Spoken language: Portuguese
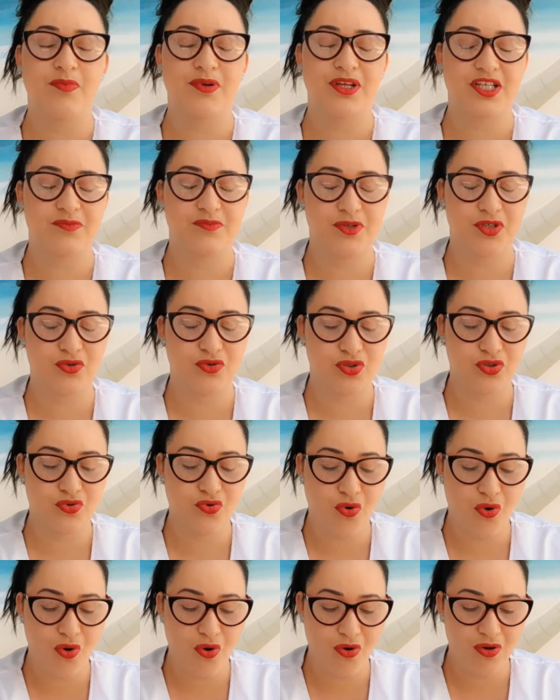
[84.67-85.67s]
Porque as pessoas
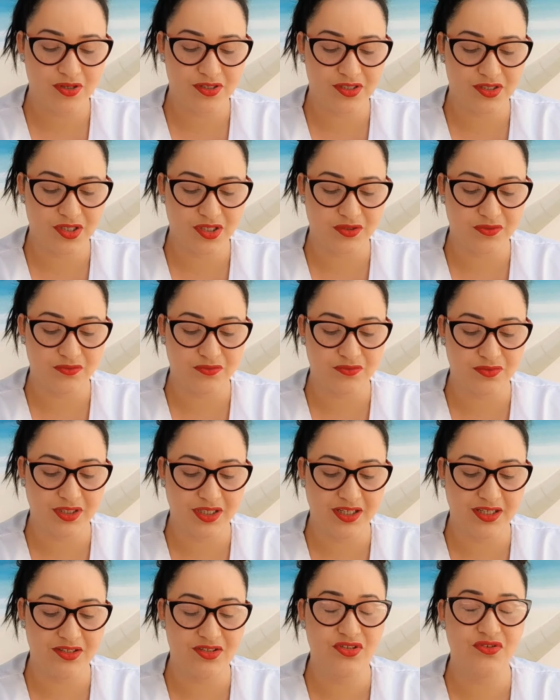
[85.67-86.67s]
gostam
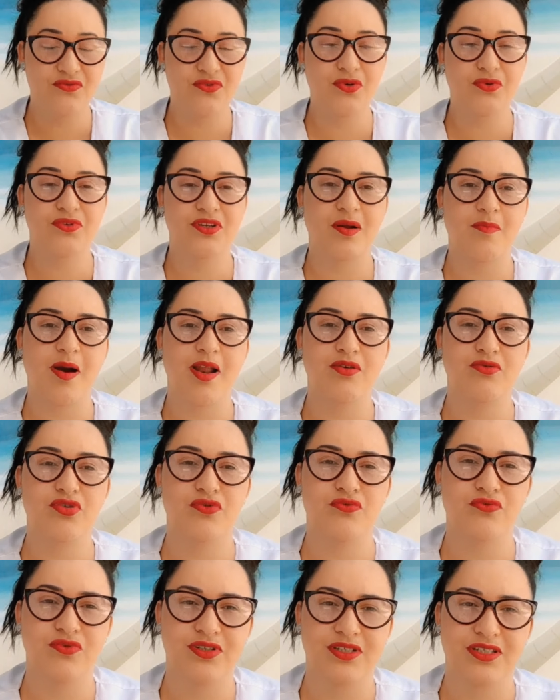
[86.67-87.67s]
é, de ver o trabalho
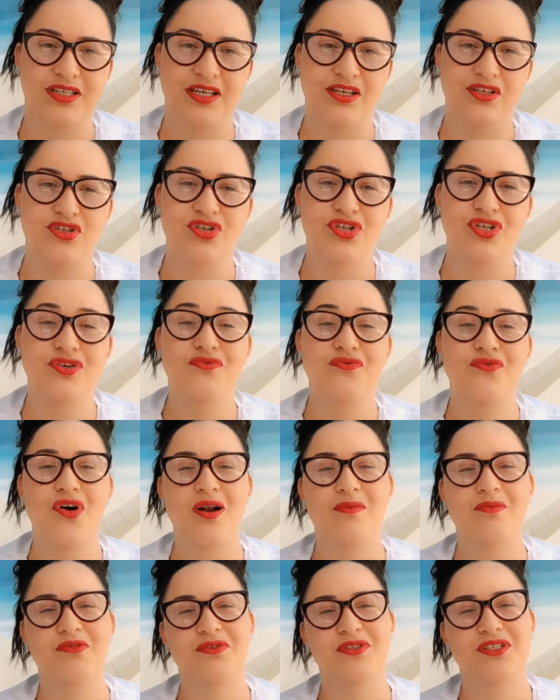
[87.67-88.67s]
de vocês. De que
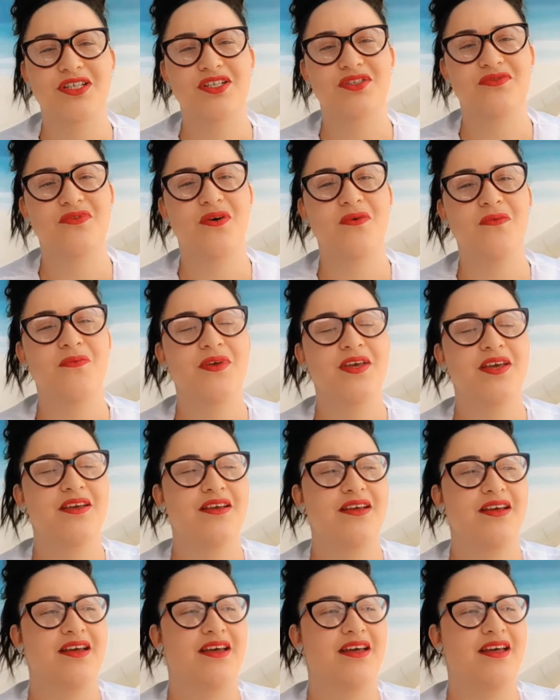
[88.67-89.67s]
forma vocês vão
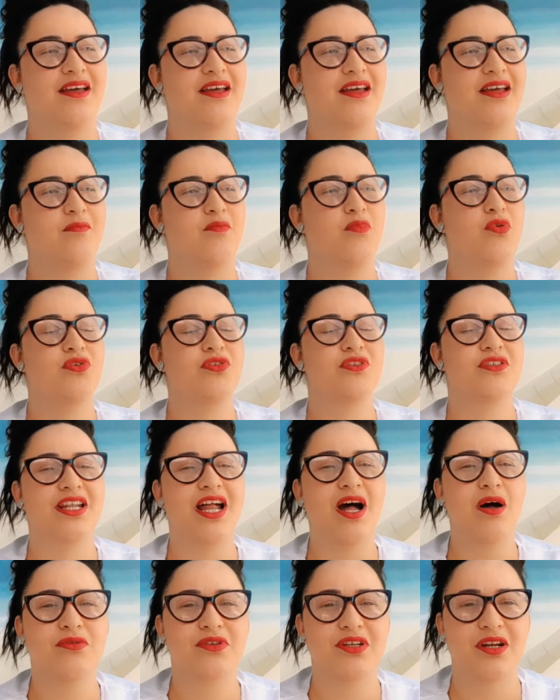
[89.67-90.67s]
é,
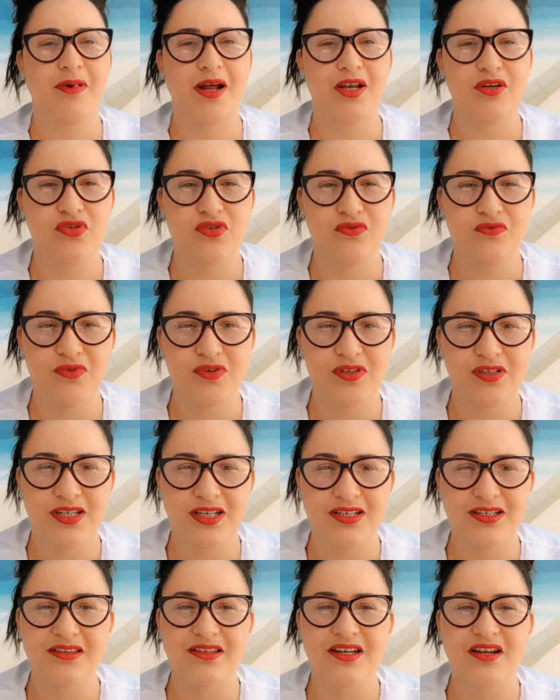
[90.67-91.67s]
mostrar o trabalho de
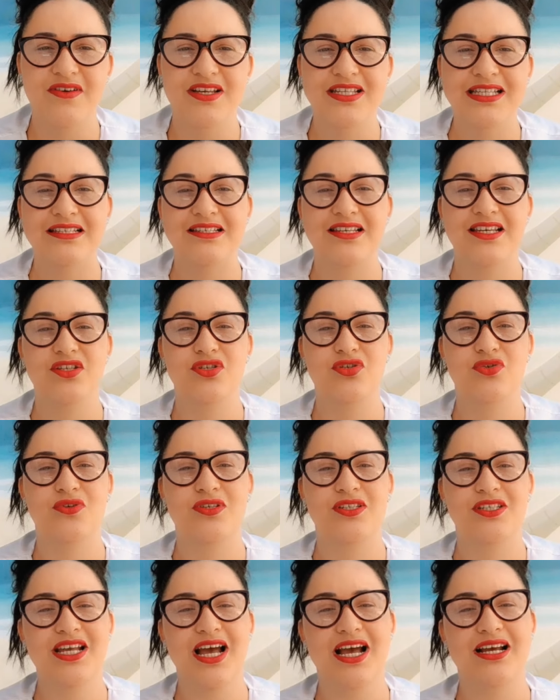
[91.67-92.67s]
vocês? Através das redes
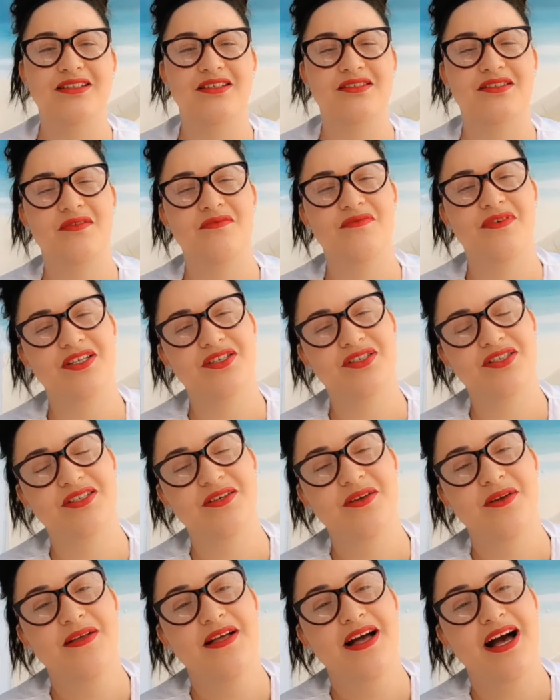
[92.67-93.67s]
sociais, através,
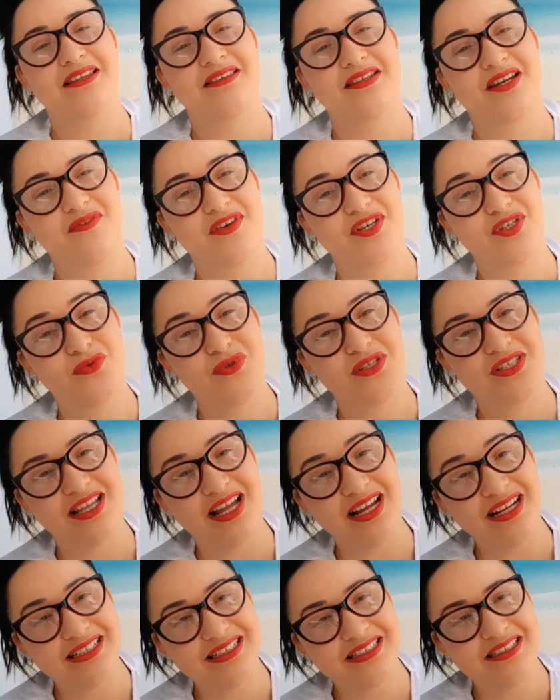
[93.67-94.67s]
através do
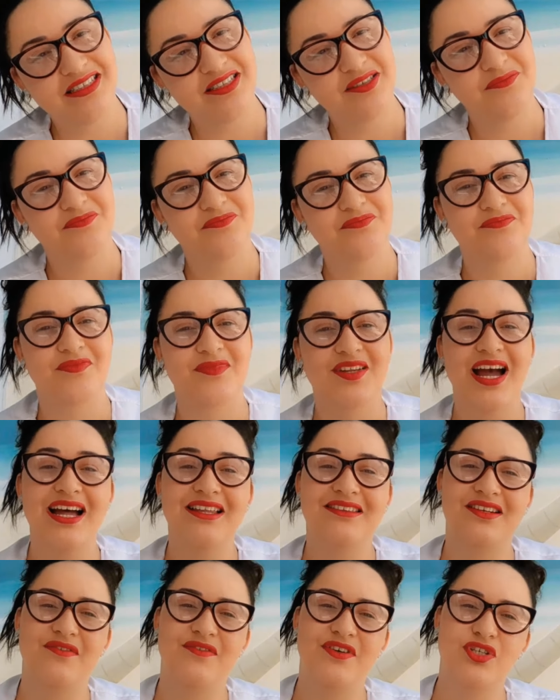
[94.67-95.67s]
Instagram,
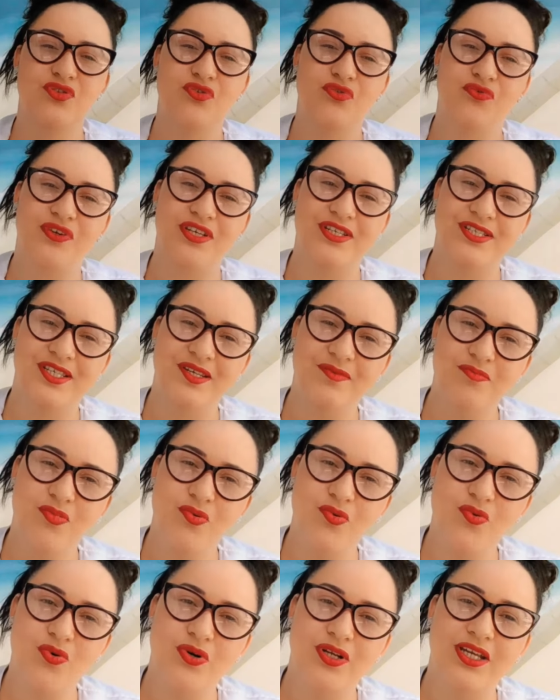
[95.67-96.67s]
através do
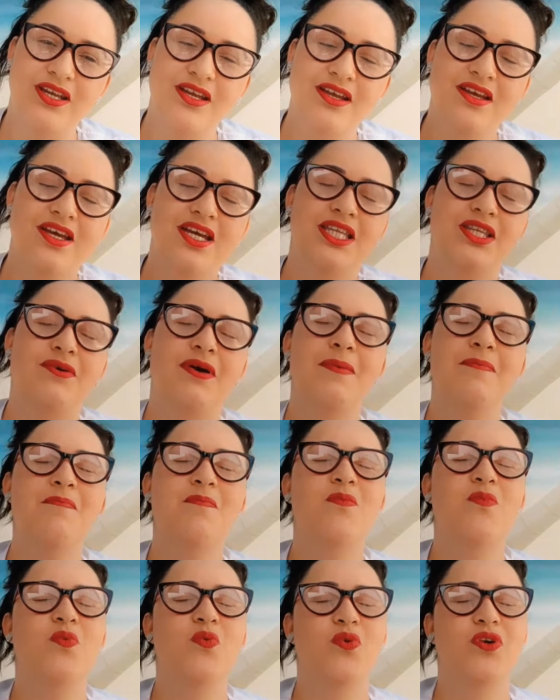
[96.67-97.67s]
Facebook. Então é
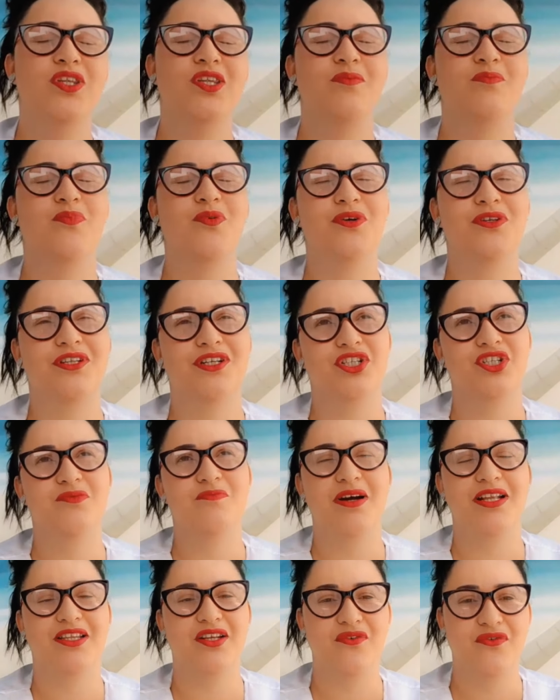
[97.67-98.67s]
muito importante
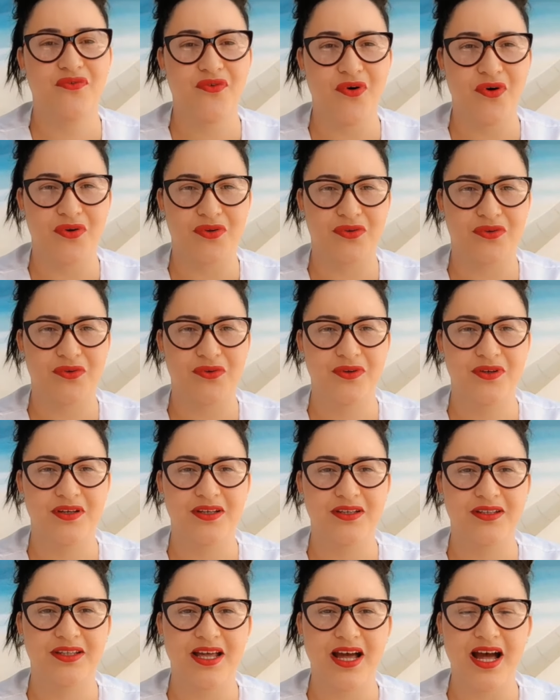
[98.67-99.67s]
bater foto,
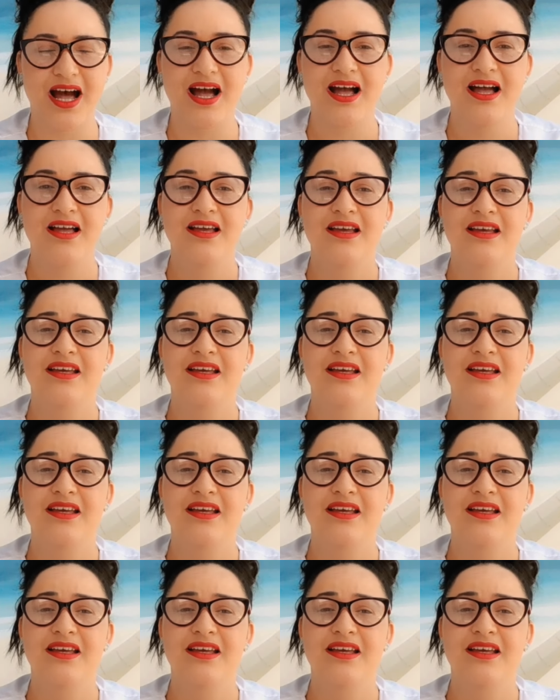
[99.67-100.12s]
tá?